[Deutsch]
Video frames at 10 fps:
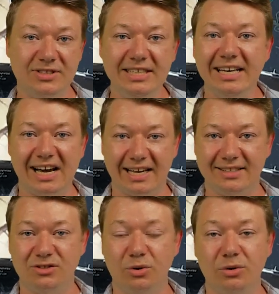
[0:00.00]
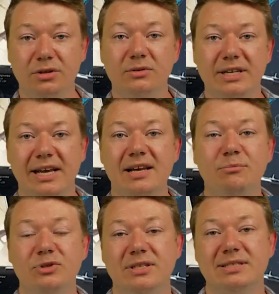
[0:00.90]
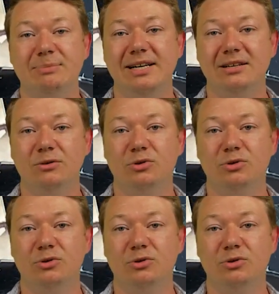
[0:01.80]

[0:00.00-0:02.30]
Sicherheitsgründen und er muss jetzt bald darum,